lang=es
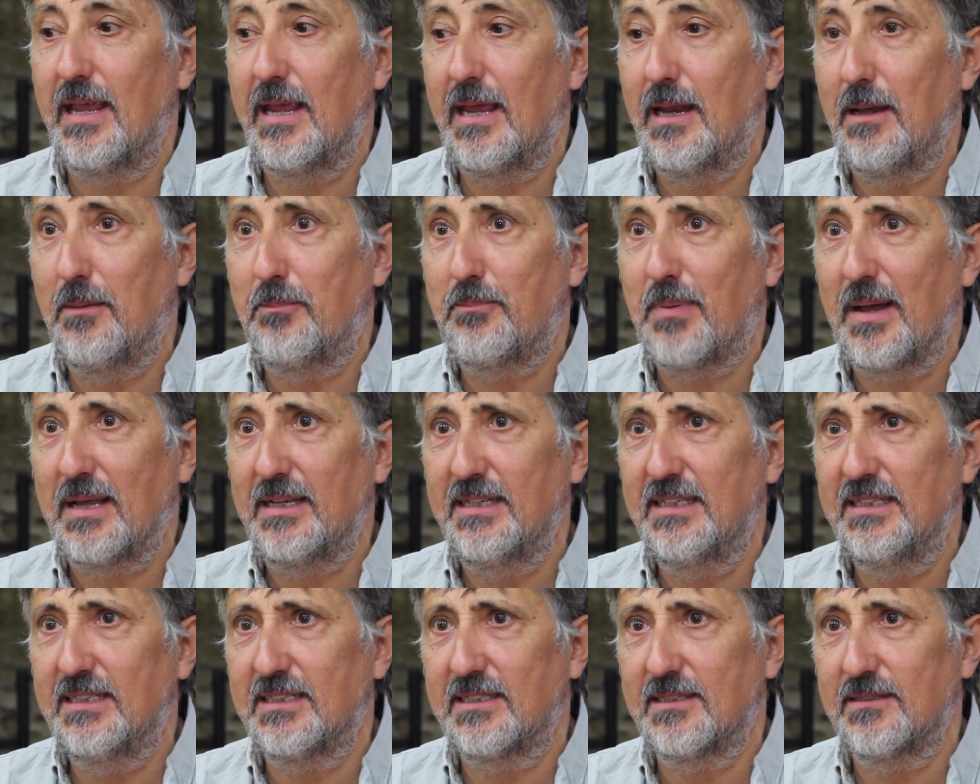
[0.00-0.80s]
el
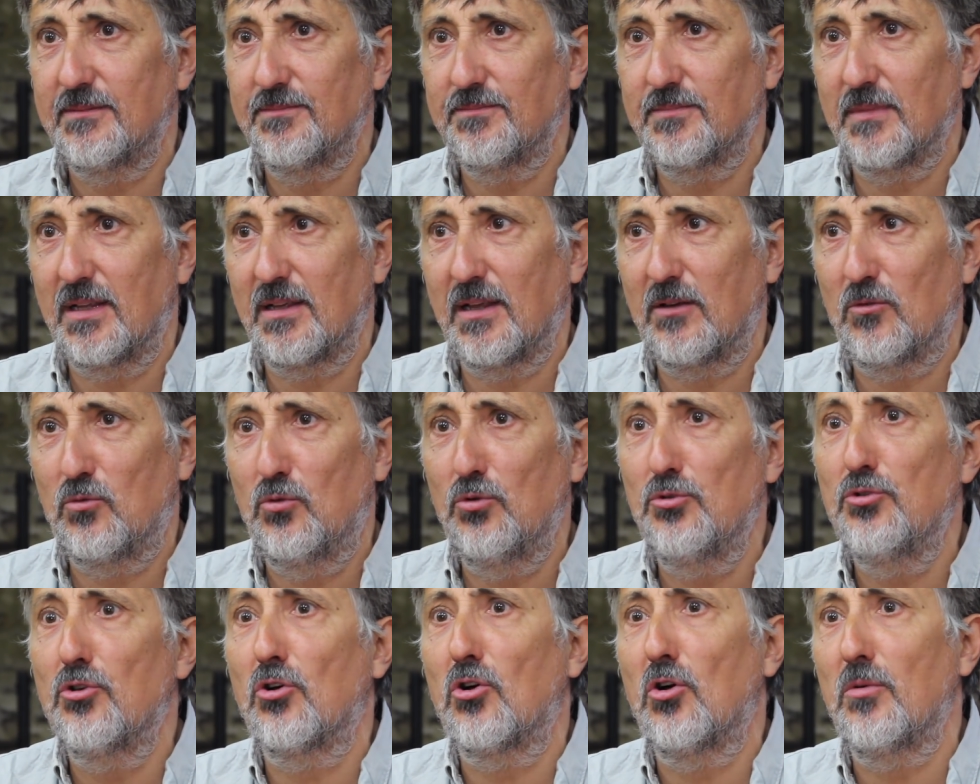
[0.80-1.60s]
país
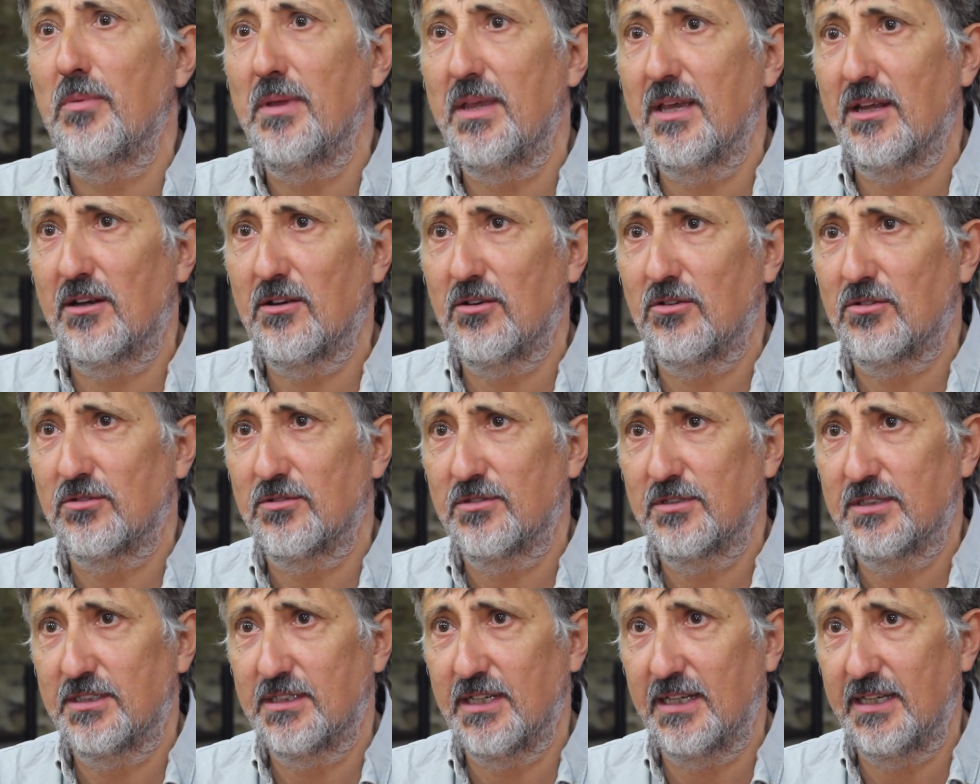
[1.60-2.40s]
cuyo gobierno
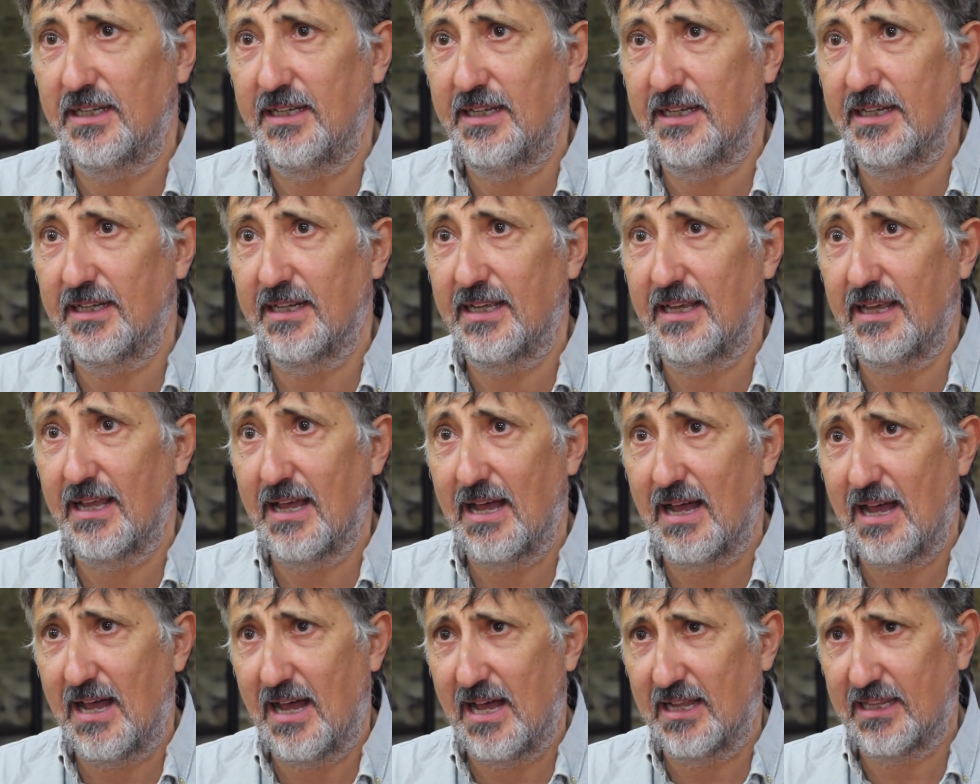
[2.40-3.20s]
se
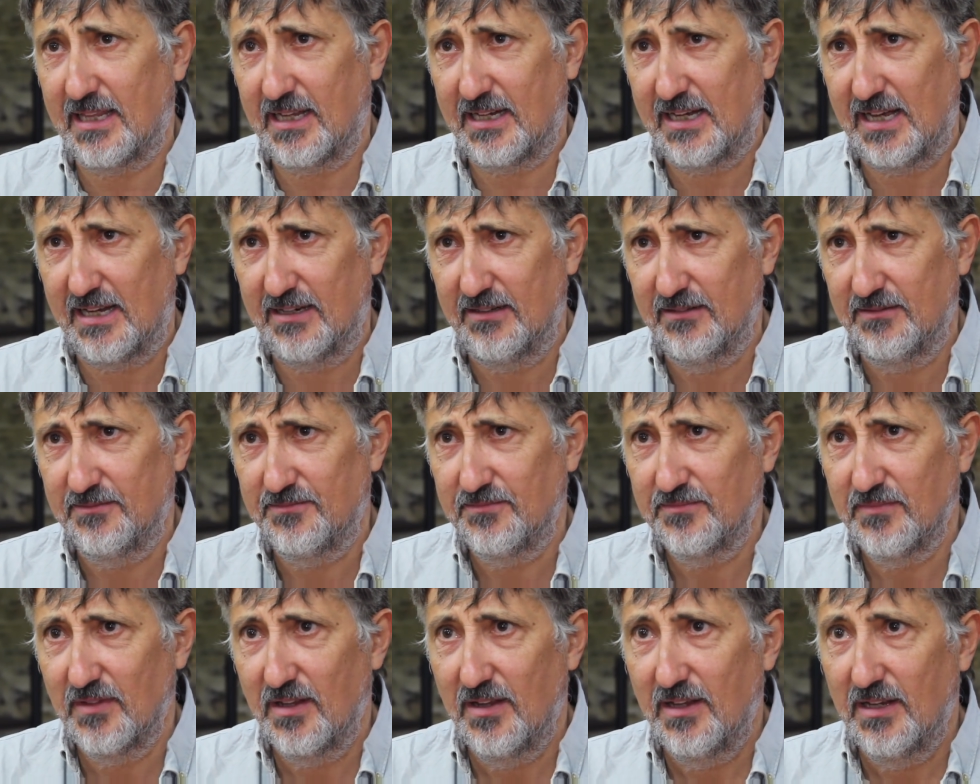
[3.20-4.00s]
quiere
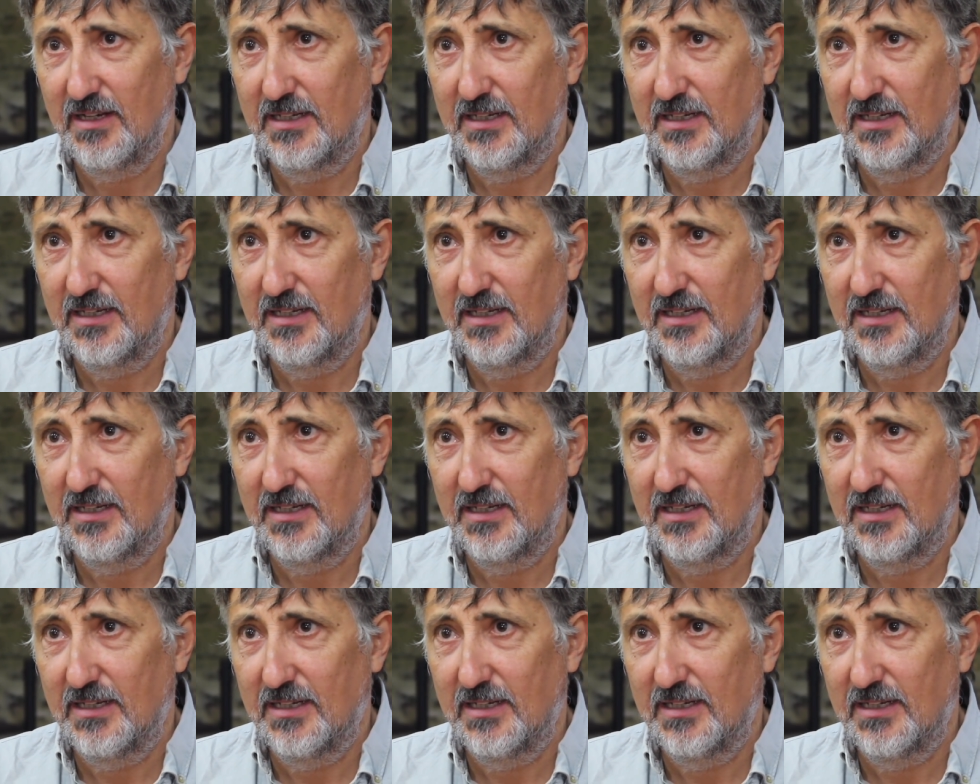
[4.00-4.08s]
atacar,